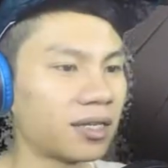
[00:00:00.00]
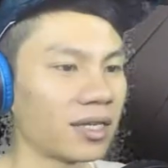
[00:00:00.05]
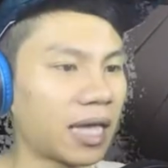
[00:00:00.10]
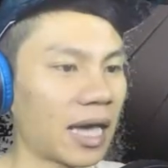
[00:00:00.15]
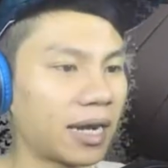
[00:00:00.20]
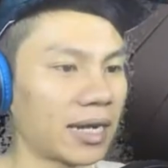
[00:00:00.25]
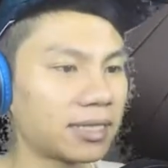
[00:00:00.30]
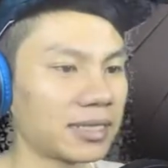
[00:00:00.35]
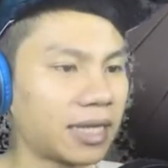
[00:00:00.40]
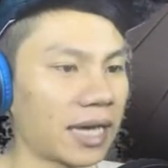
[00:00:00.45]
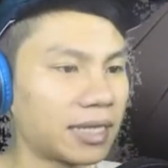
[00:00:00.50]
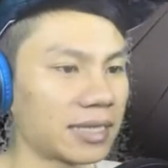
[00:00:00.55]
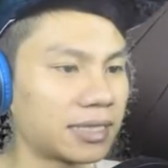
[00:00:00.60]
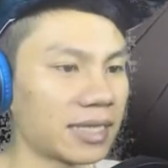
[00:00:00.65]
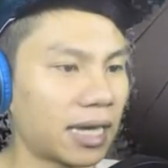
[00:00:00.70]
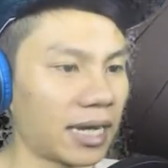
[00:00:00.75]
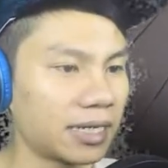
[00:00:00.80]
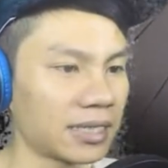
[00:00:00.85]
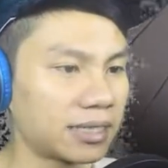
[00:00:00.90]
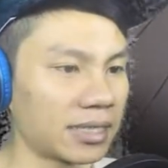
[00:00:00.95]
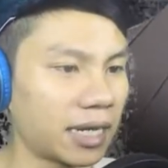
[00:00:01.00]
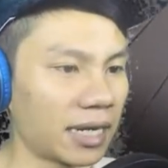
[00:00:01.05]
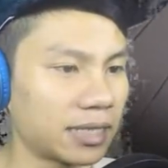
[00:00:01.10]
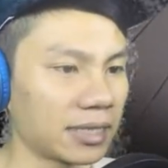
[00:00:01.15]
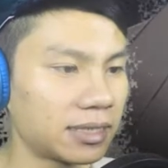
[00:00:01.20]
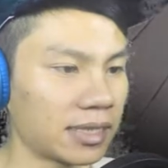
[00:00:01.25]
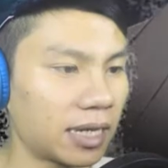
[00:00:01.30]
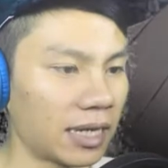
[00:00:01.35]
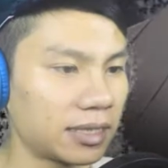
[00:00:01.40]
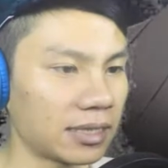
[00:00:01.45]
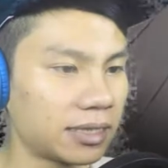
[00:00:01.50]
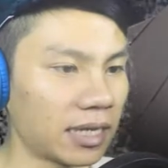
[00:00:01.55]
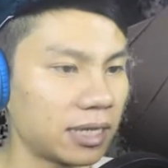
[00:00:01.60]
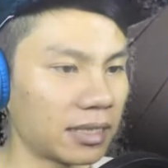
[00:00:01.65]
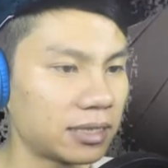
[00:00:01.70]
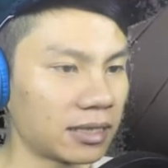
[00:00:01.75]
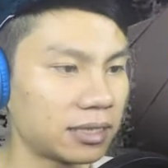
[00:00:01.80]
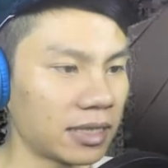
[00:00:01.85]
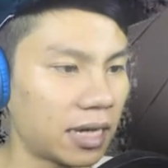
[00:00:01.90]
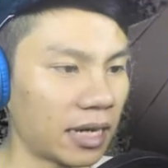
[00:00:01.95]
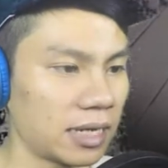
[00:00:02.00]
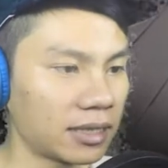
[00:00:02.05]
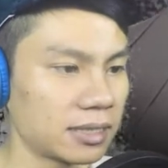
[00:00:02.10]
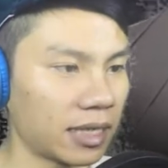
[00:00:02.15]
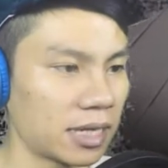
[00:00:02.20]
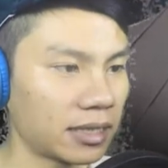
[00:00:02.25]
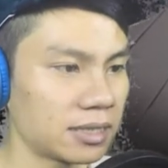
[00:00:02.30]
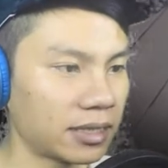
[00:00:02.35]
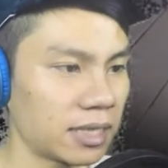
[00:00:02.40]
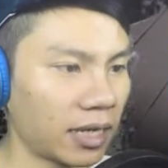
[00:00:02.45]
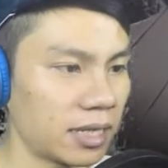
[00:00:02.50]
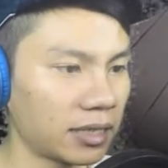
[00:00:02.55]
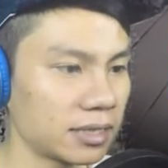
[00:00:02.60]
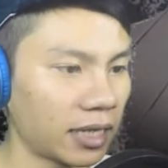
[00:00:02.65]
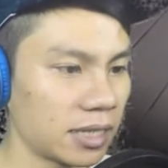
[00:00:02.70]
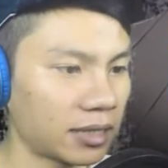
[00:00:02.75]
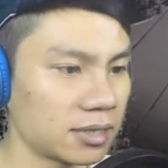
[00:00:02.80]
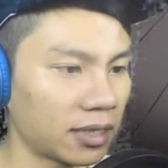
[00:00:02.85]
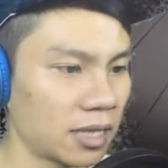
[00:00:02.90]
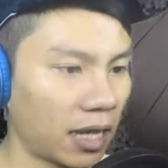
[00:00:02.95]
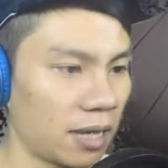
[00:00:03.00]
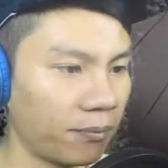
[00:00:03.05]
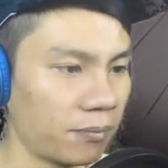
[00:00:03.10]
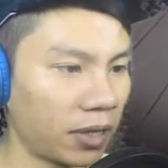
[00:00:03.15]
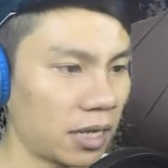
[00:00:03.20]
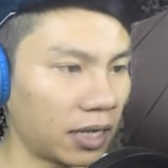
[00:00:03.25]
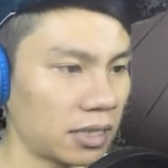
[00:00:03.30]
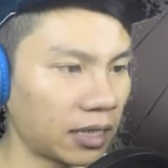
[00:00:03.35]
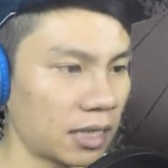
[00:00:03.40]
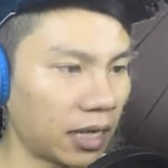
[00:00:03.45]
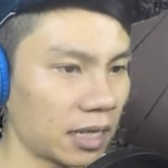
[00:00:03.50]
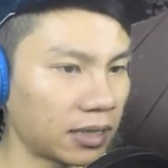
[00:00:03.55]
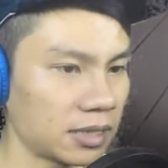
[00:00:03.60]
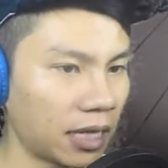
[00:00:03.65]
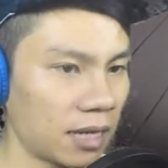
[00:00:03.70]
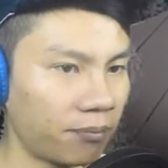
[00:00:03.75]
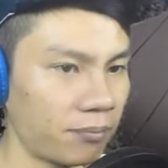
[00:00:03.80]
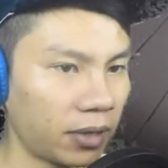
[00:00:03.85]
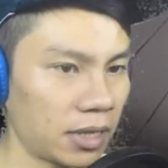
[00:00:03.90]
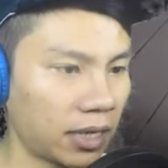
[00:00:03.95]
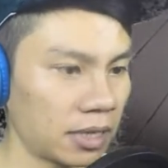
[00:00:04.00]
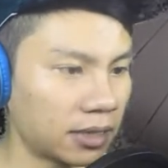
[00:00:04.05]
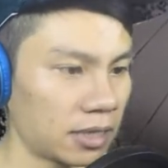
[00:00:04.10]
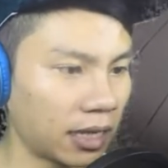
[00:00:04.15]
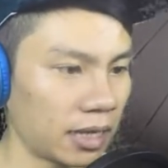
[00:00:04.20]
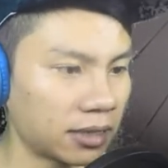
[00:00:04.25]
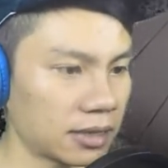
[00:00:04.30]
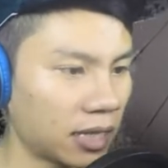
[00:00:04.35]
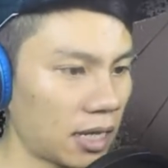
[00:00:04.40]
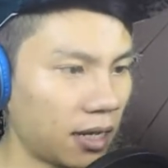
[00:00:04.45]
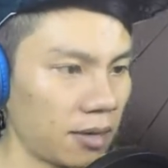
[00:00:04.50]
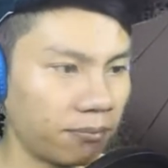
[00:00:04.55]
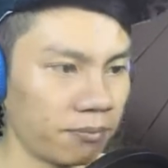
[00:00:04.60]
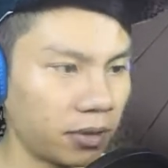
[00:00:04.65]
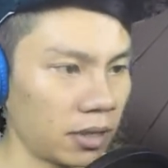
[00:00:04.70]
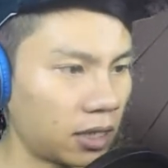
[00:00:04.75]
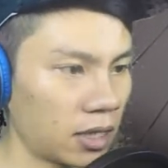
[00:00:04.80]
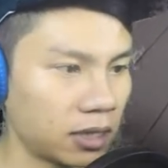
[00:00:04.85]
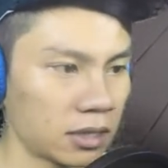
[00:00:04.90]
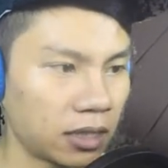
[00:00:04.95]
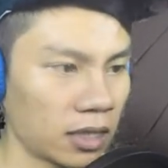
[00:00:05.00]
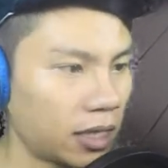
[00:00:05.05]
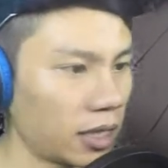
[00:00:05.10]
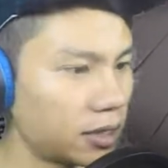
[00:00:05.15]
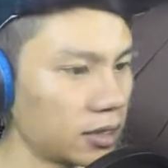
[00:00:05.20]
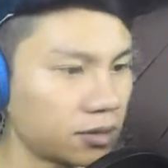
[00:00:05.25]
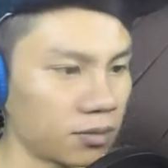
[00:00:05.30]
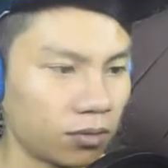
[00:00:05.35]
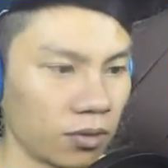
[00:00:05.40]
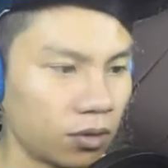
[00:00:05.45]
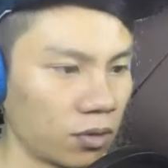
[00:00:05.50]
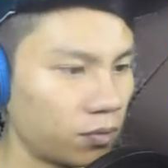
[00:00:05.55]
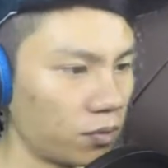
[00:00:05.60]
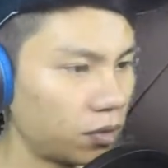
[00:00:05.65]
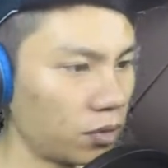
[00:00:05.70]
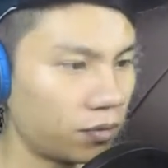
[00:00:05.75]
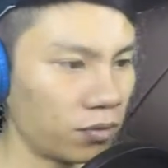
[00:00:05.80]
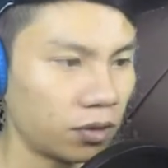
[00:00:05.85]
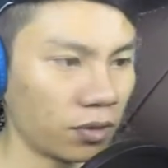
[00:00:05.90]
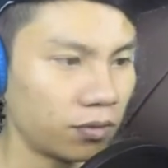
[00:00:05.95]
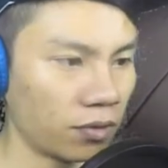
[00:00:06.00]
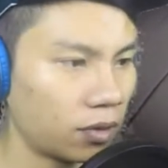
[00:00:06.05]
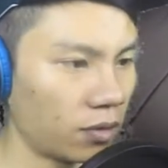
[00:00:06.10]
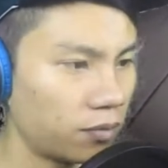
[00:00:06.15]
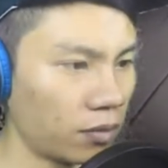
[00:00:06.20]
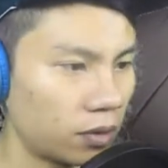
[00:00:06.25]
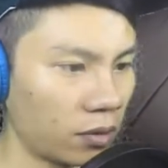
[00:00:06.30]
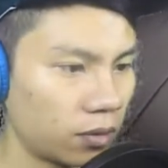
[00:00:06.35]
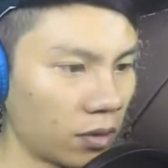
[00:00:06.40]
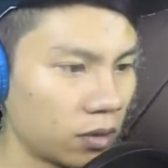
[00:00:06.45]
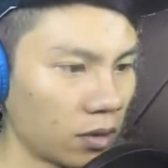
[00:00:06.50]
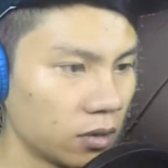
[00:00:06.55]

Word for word: Nyaris, guys. Nyaris, nyaris, nyaris, guys. Nyaris, guys. Nyaris, guys. Hampir aja, guys. Hampir aja, guys. Hampir aja, guys. Wow, wow, wow, wow, wow.